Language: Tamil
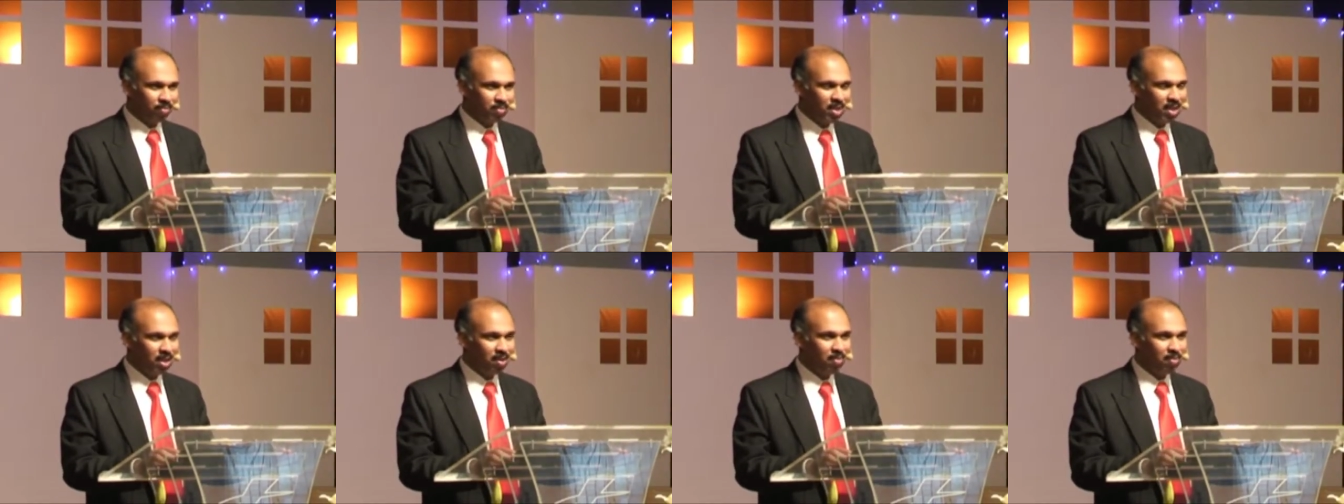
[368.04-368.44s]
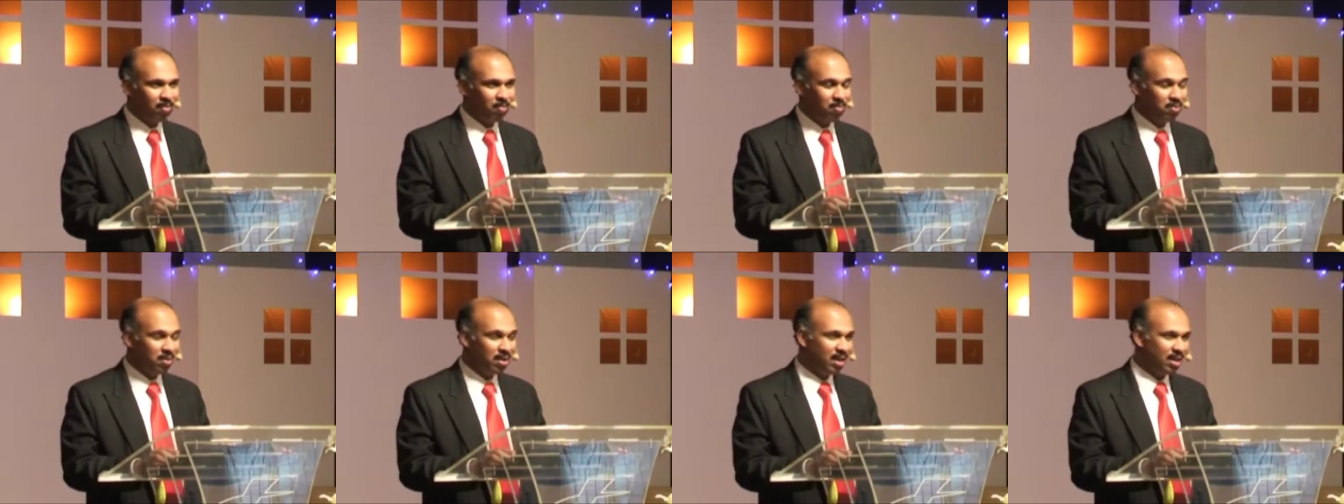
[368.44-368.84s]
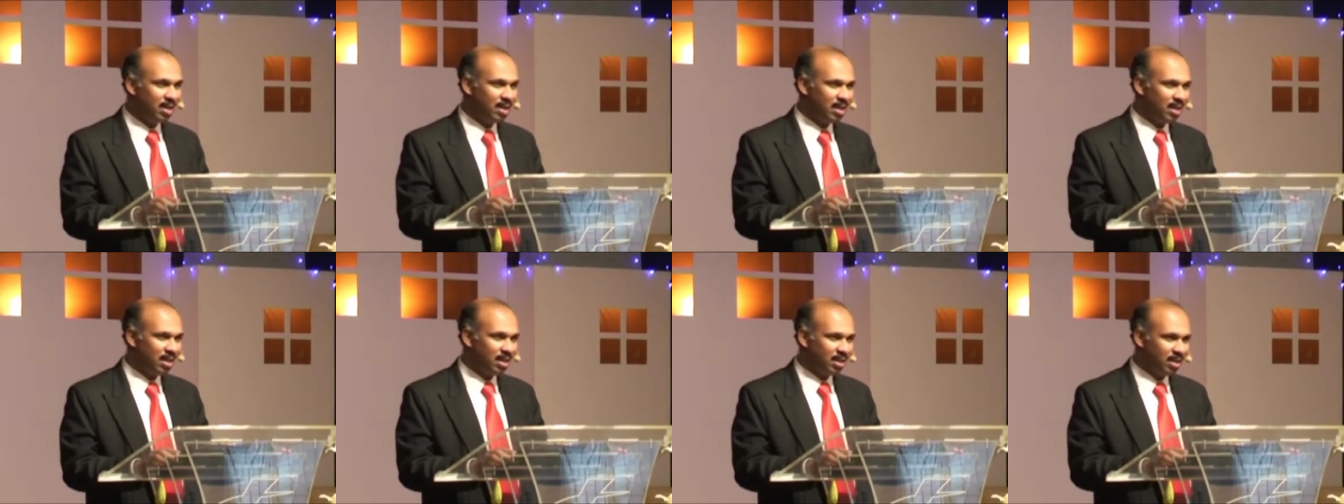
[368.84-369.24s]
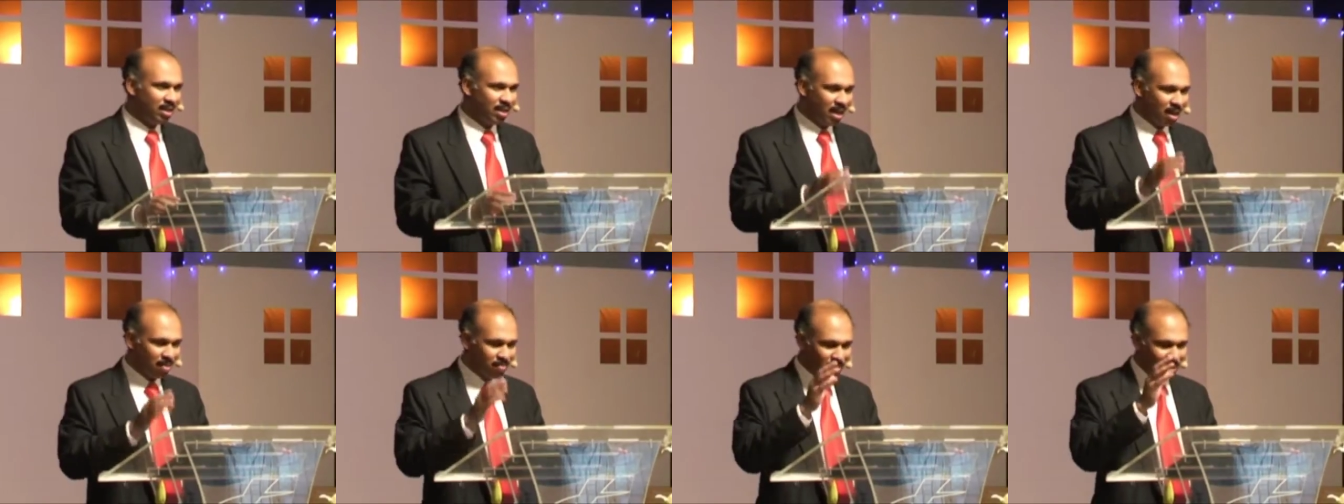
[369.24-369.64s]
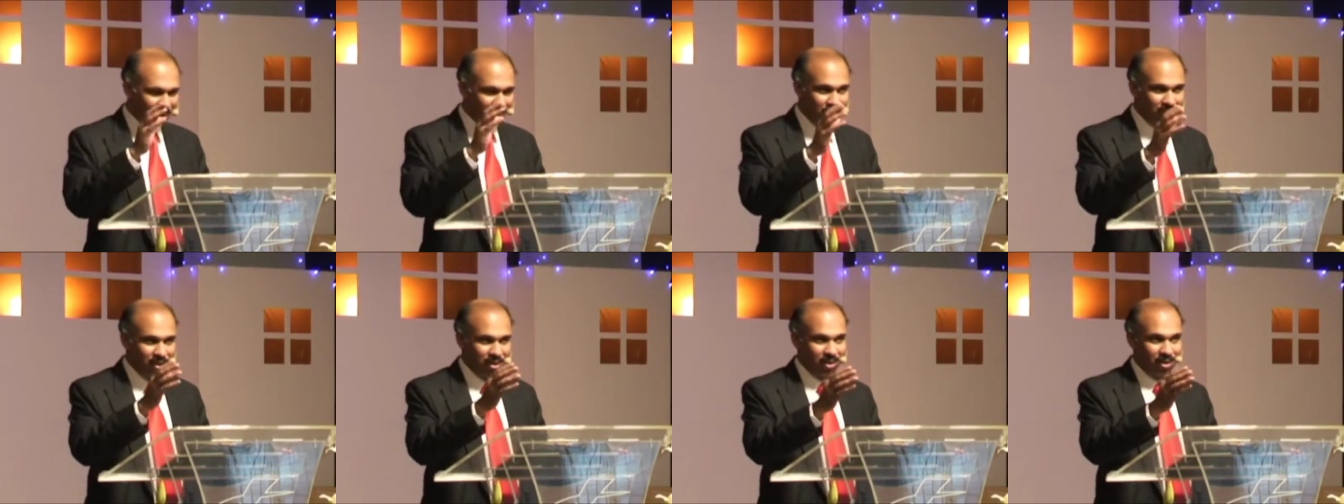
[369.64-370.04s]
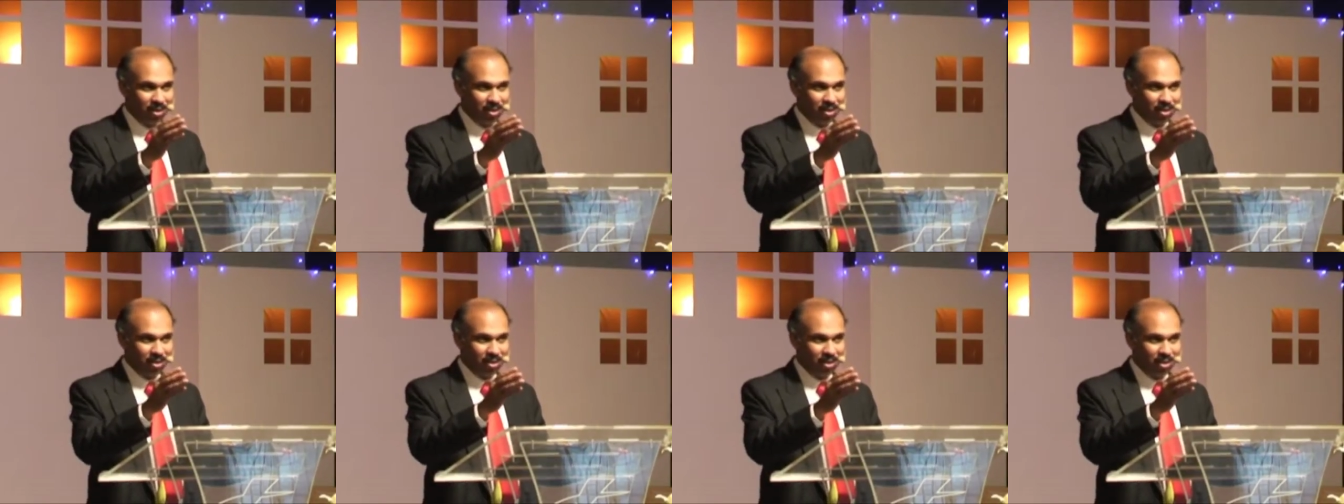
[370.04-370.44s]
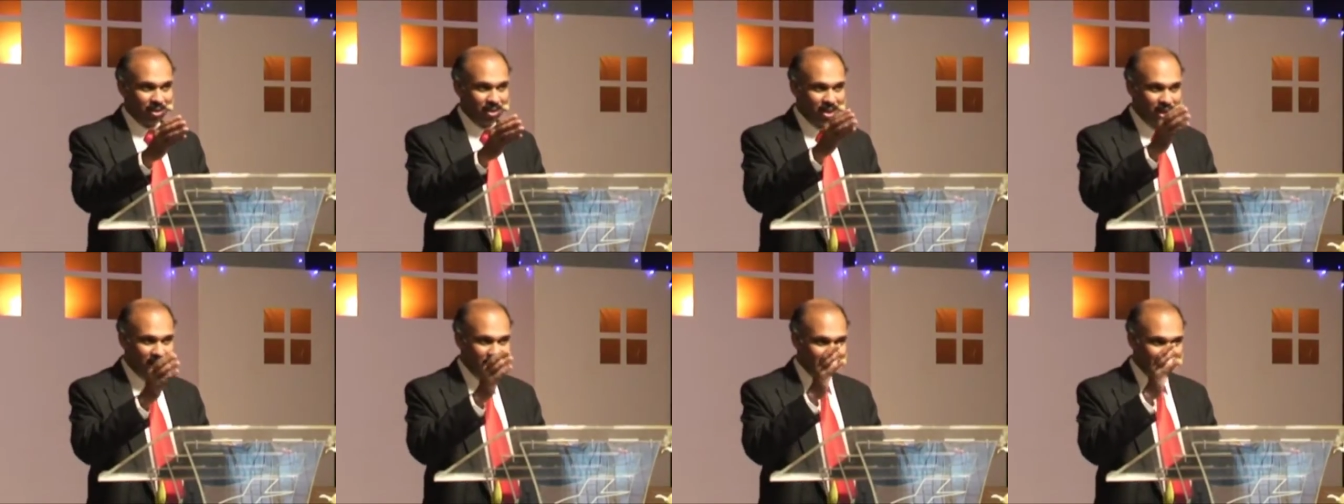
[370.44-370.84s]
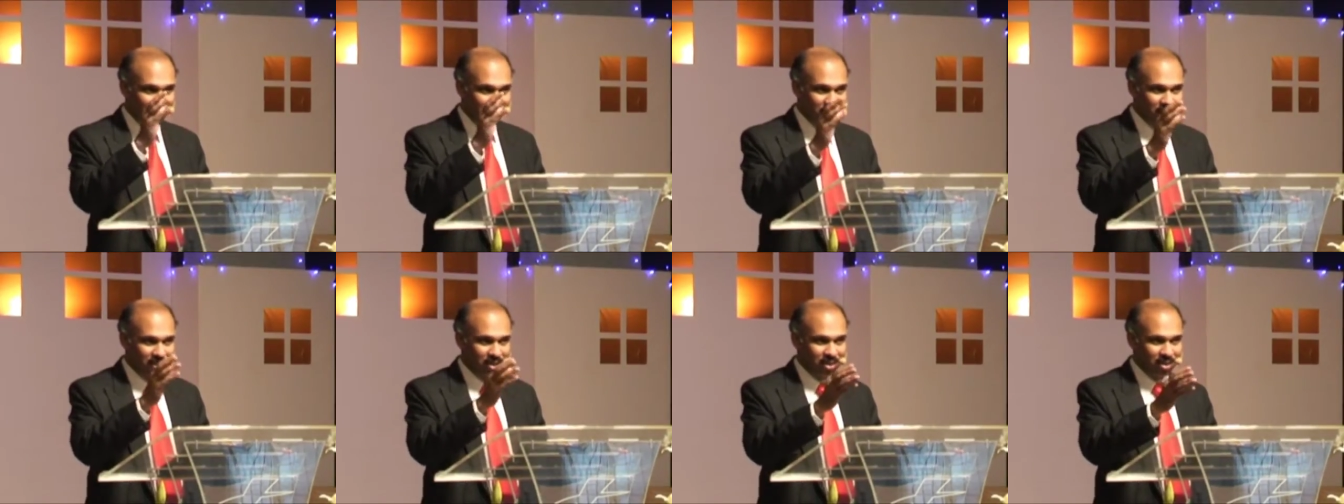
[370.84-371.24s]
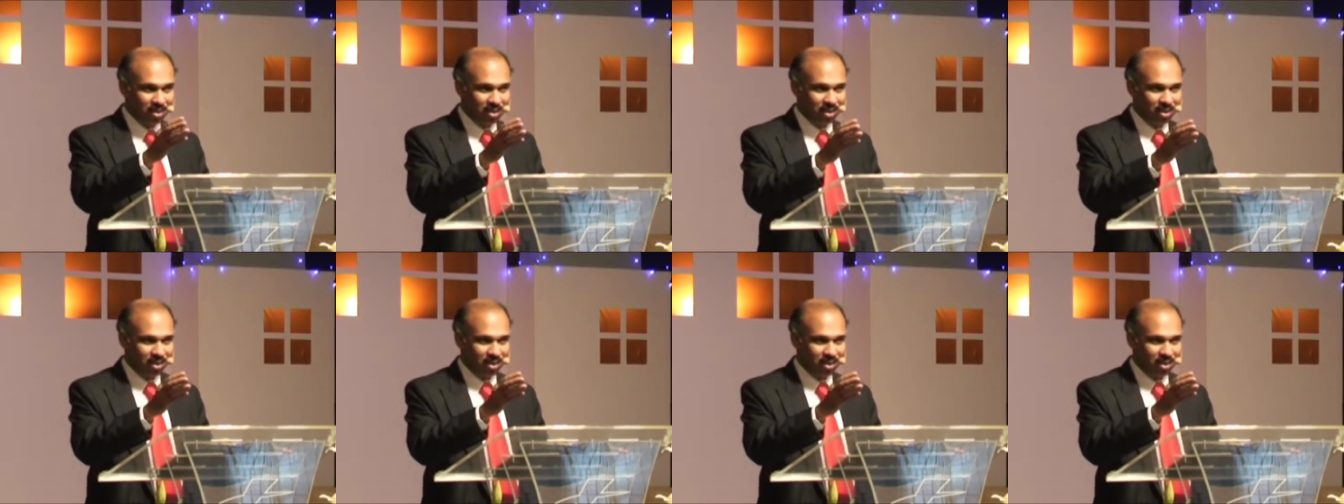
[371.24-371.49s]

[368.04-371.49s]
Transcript: என் பிள்ளையே நீ அமர்ந்திரு நீ அமர்ந்திருந்து